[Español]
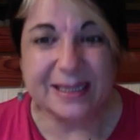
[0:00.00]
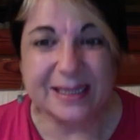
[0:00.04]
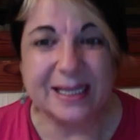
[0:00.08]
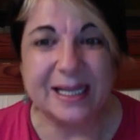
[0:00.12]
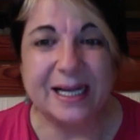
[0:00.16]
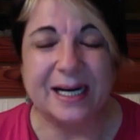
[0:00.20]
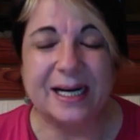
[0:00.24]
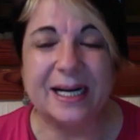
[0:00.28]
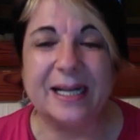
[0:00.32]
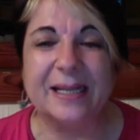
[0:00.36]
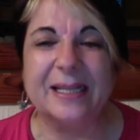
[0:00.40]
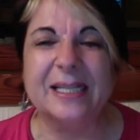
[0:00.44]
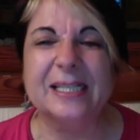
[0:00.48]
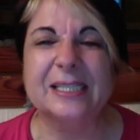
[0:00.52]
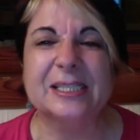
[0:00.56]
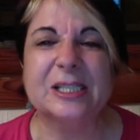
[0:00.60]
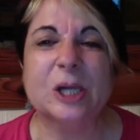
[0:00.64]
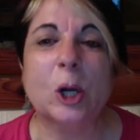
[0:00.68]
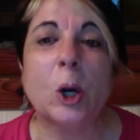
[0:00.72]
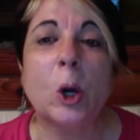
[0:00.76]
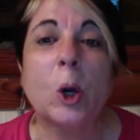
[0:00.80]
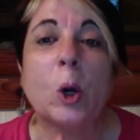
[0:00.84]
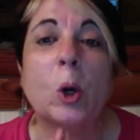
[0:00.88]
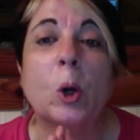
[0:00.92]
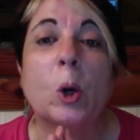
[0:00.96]
de
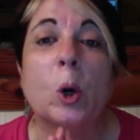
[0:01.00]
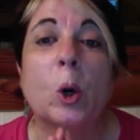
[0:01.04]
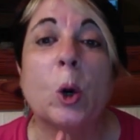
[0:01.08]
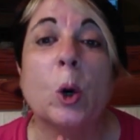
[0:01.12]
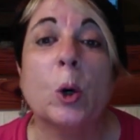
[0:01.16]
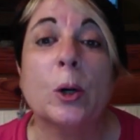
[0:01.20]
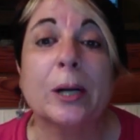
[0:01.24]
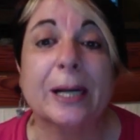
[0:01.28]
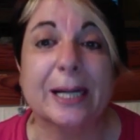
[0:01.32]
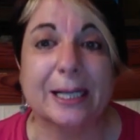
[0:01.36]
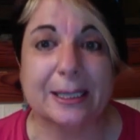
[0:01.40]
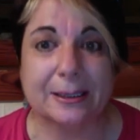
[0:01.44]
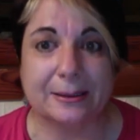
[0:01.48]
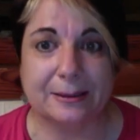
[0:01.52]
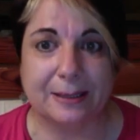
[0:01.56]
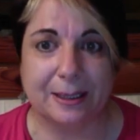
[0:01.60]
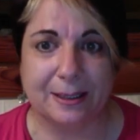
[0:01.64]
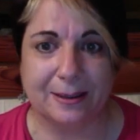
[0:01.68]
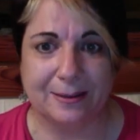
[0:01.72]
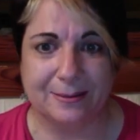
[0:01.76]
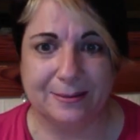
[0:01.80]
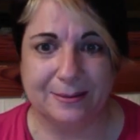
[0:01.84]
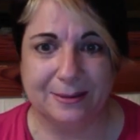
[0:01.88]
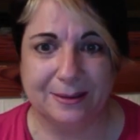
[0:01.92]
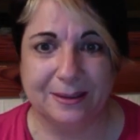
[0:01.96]
redes correcta,
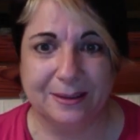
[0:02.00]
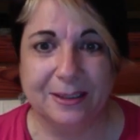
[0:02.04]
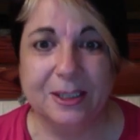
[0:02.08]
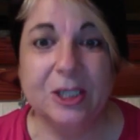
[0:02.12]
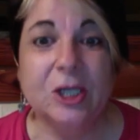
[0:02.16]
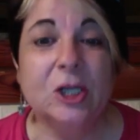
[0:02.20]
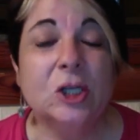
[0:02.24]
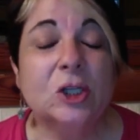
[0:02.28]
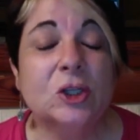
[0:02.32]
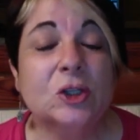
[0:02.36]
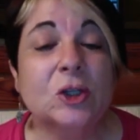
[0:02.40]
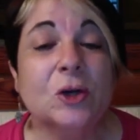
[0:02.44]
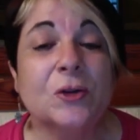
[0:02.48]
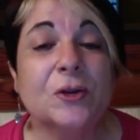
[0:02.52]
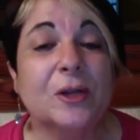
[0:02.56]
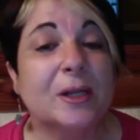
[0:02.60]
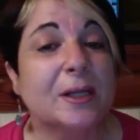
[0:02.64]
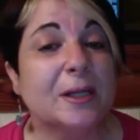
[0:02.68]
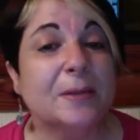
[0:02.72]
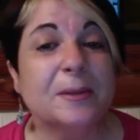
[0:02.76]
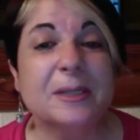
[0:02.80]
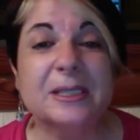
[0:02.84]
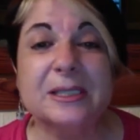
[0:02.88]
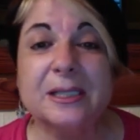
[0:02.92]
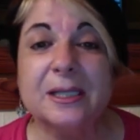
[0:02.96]
donde
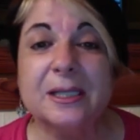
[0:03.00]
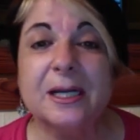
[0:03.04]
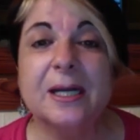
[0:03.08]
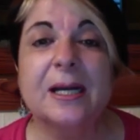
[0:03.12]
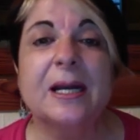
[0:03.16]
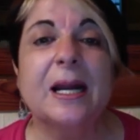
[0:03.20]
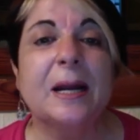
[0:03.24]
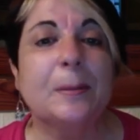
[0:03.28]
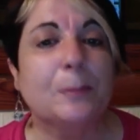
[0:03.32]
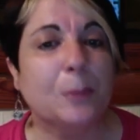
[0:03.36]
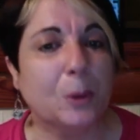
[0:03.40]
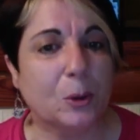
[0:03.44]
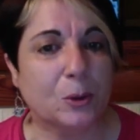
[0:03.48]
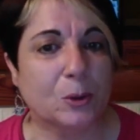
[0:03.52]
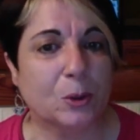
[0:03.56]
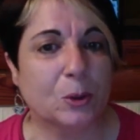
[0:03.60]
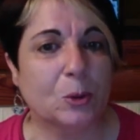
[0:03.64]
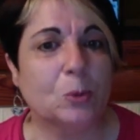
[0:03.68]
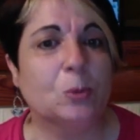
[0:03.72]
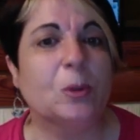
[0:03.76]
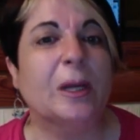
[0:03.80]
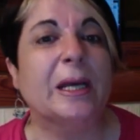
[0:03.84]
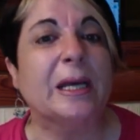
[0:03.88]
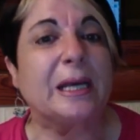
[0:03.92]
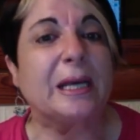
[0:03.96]
debes tener el apoyo
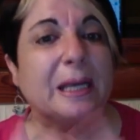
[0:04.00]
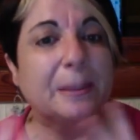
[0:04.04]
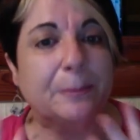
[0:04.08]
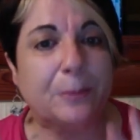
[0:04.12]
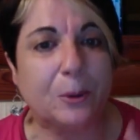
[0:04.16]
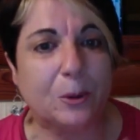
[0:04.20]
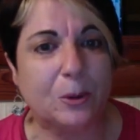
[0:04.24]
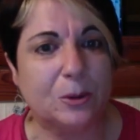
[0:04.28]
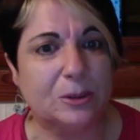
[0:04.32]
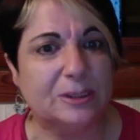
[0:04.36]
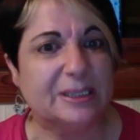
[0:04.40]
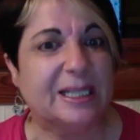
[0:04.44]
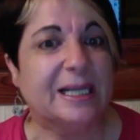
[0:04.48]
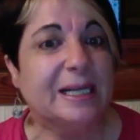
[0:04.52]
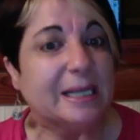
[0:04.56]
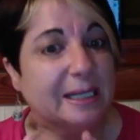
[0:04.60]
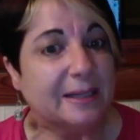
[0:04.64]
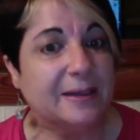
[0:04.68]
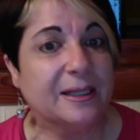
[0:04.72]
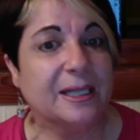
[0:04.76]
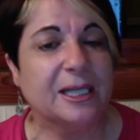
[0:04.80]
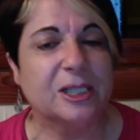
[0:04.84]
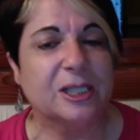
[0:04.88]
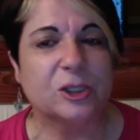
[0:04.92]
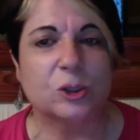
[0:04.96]
de un equipo de
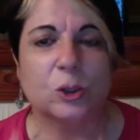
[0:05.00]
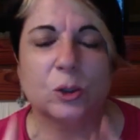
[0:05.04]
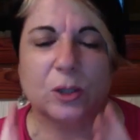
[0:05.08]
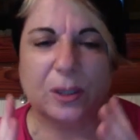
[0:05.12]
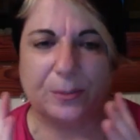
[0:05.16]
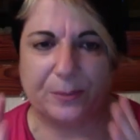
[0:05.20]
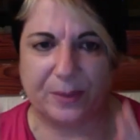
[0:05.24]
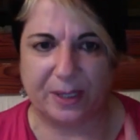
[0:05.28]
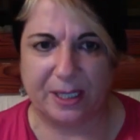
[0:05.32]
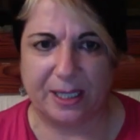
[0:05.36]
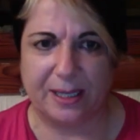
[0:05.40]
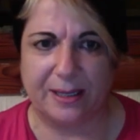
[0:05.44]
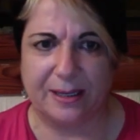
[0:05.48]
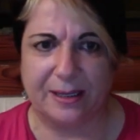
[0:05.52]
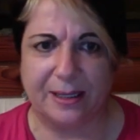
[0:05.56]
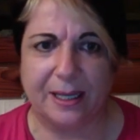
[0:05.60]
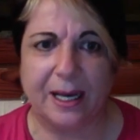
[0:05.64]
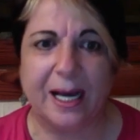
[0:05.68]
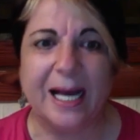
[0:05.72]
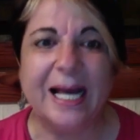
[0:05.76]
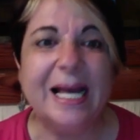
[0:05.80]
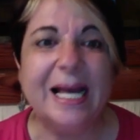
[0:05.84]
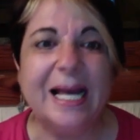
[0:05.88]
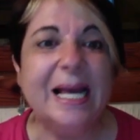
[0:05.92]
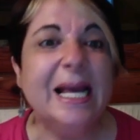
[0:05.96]
líderes con experiencia,
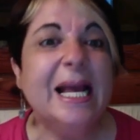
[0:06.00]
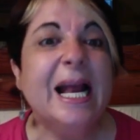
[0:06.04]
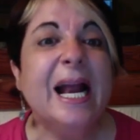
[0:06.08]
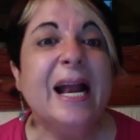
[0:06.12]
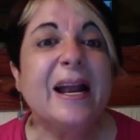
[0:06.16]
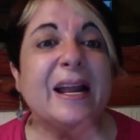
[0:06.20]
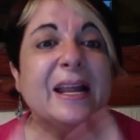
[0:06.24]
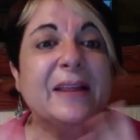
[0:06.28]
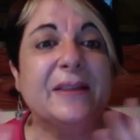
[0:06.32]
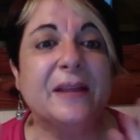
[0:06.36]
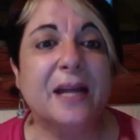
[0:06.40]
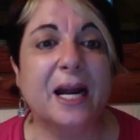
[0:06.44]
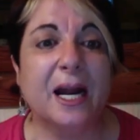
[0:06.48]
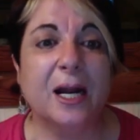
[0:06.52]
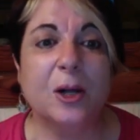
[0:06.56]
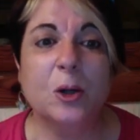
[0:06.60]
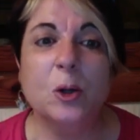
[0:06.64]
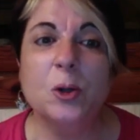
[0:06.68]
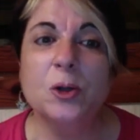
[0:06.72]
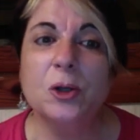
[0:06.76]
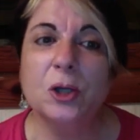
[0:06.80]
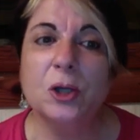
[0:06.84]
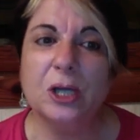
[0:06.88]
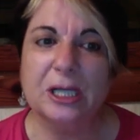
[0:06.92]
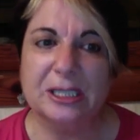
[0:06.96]
liderazgo
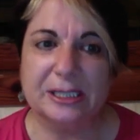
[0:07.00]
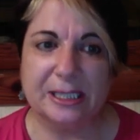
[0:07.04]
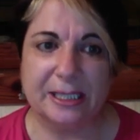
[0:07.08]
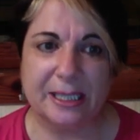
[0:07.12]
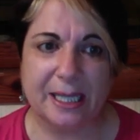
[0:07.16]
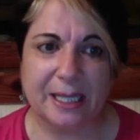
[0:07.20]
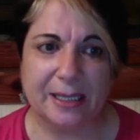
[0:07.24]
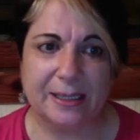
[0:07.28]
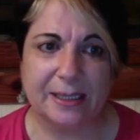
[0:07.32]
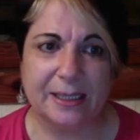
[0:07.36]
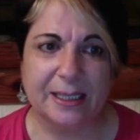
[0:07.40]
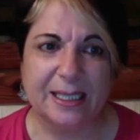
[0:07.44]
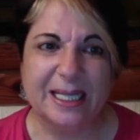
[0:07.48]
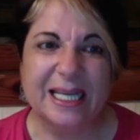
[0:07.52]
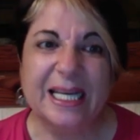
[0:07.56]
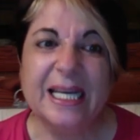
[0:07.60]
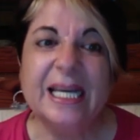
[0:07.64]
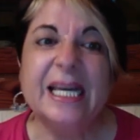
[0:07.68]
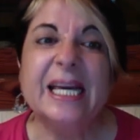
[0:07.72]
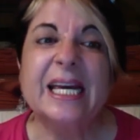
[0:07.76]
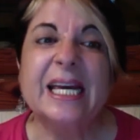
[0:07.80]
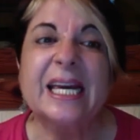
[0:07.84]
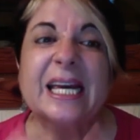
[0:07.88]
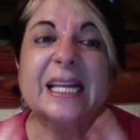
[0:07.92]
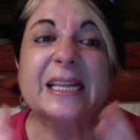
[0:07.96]
y honestidad,
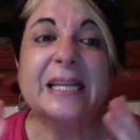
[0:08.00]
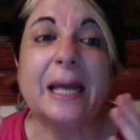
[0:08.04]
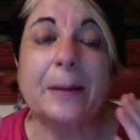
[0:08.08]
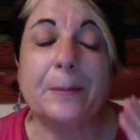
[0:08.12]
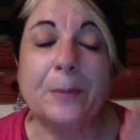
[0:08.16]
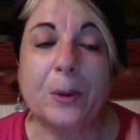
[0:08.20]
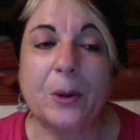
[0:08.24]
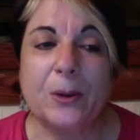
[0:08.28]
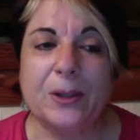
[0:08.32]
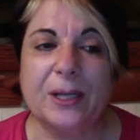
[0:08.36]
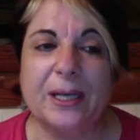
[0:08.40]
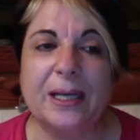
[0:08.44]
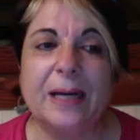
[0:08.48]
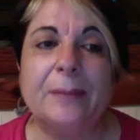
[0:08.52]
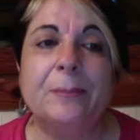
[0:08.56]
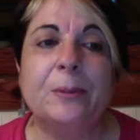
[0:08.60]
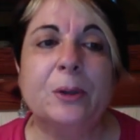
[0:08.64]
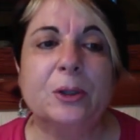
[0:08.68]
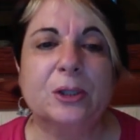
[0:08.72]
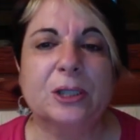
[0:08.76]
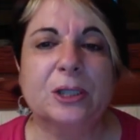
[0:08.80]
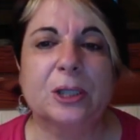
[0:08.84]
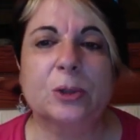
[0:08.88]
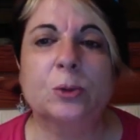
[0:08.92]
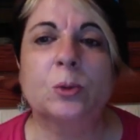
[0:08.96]
que te apoye y
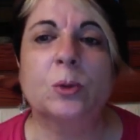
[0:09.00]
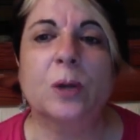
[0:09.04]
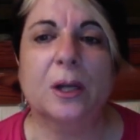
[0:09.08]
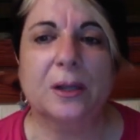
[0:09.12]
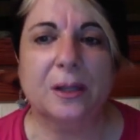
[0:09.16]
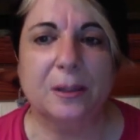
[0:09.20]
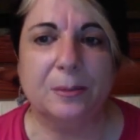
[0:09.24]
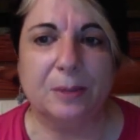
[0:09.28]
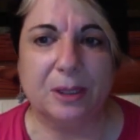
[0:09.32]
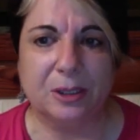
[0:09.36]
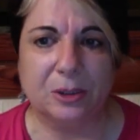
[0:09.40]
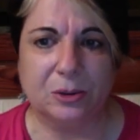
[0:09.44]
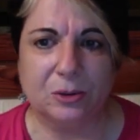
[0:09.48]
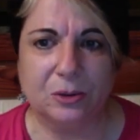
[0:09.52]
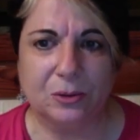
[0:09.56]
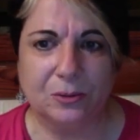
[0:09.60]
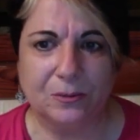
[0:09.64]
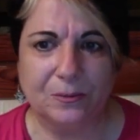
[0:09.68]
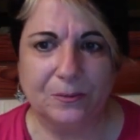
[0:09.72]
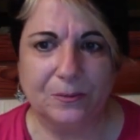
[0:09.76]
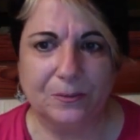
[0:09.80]
aporte a tu crecimiento.